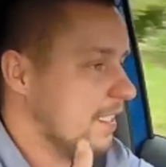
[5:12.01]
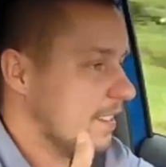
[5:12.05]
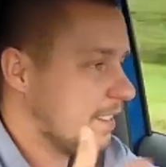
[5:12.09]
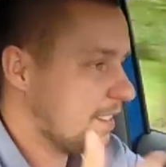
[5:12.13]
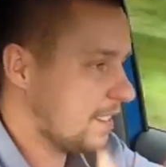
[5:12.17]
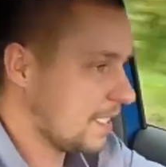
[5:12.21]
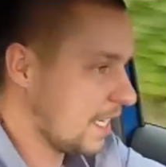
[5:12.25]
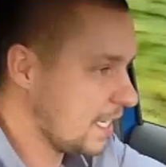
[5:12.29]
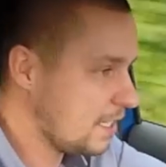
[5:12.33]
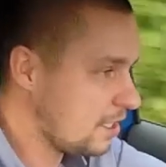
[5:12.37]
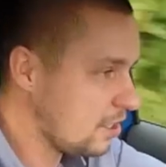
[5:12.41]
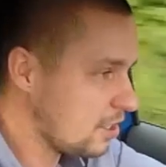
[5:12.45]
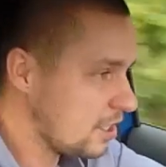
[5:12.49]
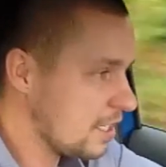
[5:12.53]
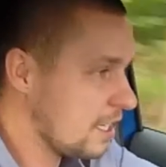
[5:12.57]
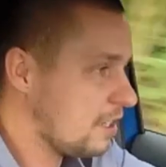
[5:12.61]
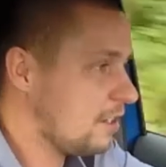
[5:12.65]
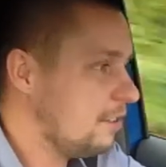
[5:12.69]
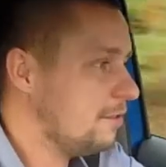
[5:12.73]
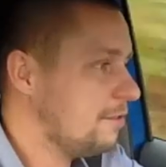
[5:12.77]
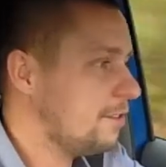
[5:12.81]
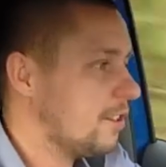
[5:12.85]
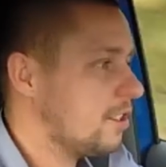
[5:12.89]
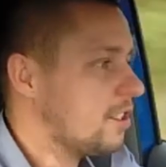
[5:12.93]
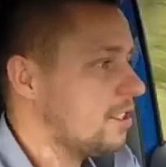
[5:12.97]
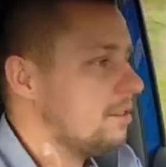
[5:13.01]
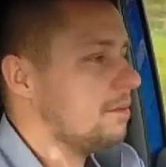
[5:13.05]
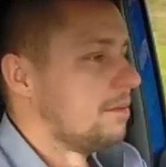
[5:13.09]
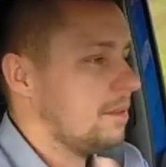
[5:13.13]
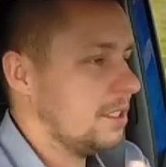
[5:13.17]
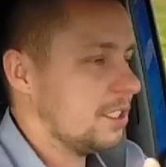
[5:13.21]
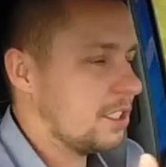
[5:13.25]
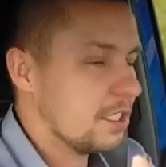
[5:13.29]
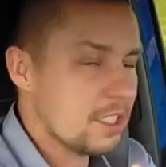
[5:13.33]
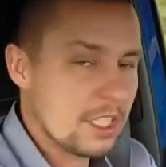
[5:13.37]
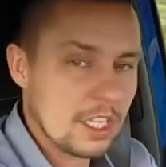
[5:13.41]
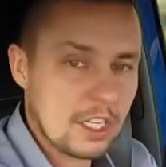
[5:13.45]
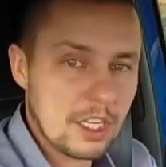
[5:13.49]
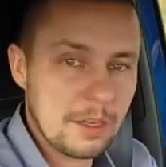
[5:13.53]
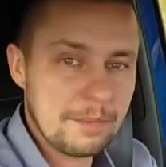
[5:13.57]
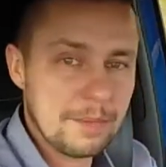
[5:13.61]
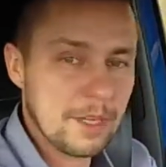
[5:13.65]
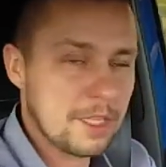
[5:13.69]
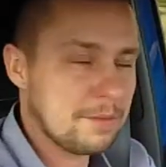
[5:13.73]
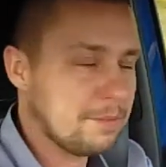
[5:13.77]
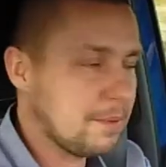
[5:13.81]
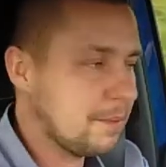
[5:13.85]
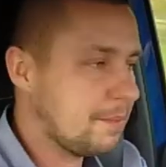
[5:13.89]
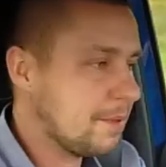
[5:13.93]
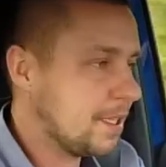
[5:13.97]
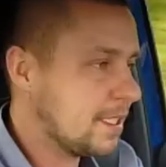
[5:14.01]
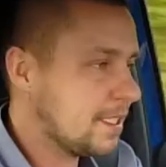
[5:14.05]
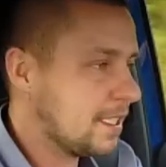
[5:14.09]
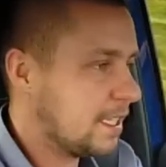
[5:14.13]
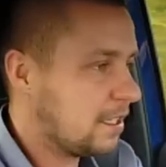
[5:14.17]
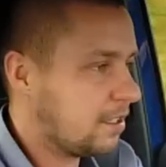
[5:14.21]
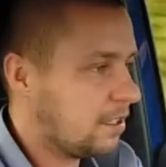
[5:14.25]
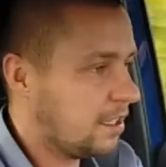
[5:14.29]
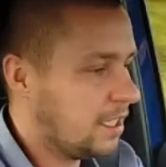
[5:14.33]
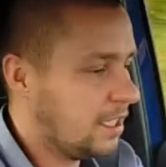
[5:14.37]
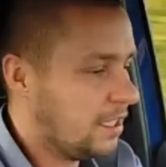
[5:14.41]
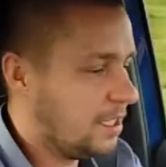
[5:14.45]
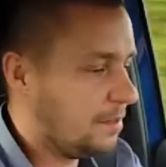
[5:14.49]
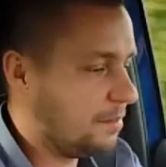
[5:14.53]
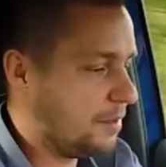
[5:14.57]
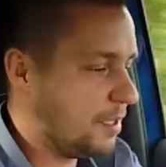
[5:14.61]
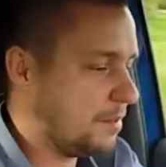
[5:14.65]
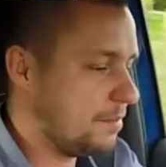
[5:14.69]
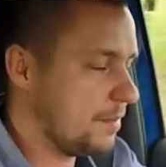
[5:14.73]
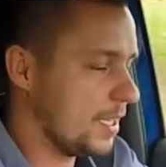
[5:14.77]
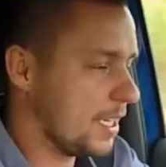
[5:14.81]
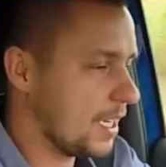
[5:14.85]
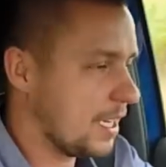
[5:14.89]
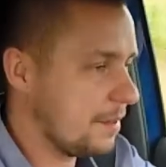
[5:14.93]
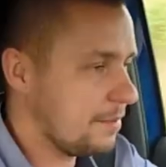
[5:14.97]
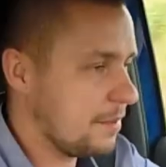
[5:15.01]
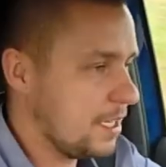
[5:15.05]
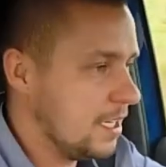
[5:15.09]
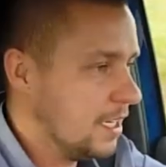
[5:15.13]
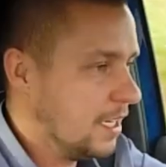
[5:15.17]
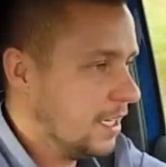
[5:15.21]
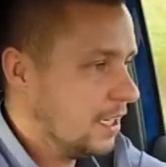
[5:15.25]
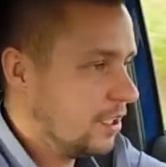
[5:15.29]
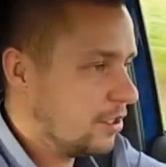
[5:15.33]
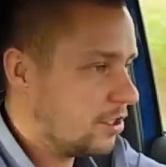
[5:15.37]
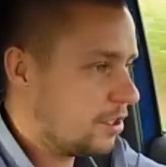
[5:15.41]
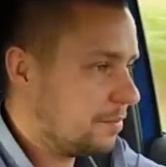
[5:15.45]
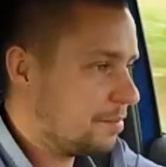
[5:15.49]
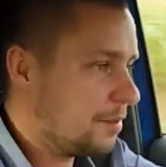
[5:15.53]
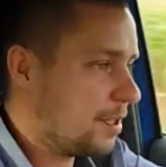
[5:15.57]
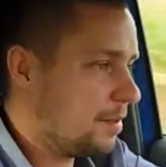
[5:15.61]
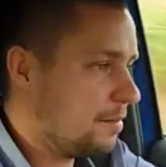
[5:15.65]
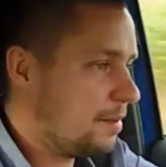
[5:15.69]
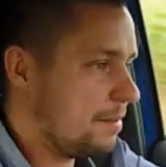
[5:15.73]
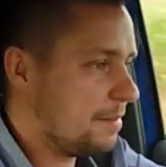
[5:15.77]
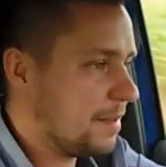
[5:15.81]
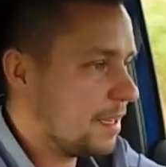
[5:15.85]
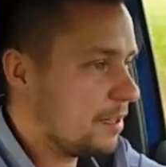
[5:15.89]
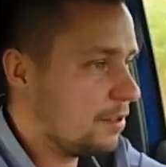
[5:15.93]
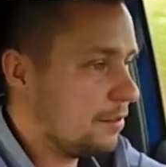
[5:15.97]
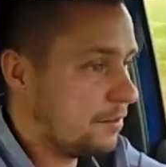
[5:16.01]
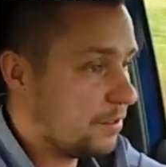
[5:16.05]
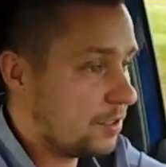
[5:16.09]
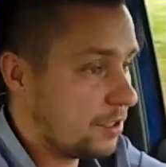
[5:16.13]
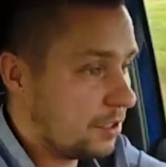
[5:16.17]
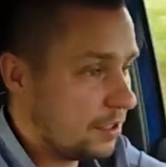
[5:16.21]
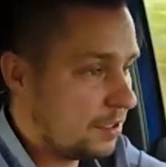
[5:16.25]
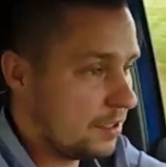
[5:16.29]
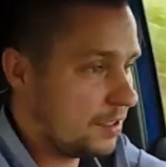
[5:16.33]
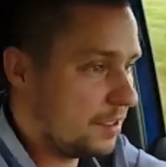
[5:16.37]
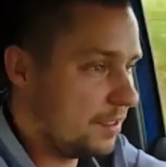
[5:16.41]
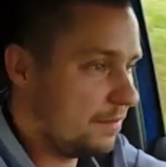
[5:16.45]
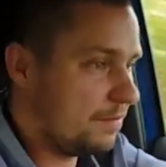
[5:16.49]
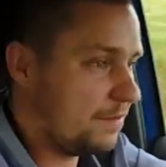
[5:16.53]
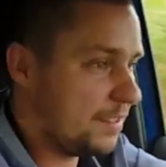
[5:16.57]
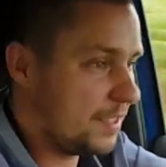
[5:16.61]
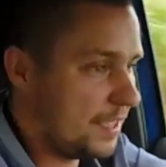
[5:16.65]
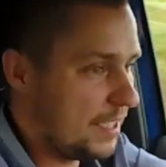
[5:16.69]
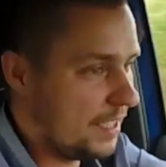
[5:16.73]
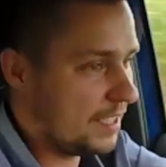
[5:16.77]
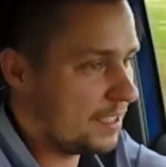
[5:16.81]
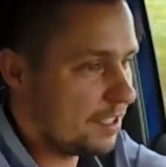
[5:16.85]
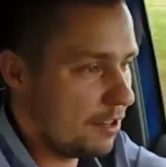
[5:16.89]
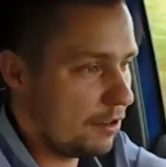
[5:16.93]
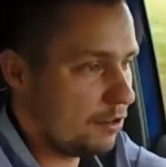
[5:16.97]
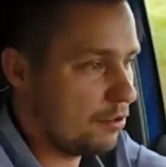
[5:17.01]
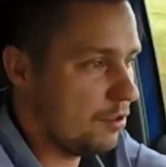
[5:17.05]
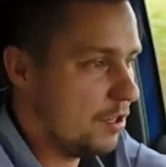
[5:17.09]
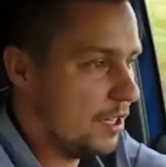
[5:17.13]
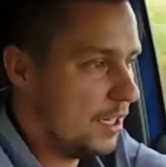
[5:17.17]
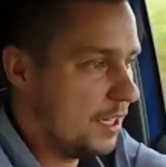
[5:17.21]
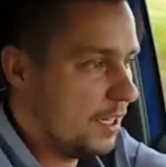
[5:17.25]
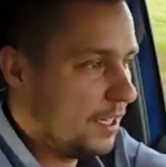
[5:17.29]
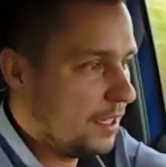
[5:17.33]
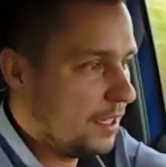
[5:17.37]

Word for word: stracisz na komforcie, bo będziecie kopać po plecach kolejnymi zmianami szybkimi biegów, co w dieslu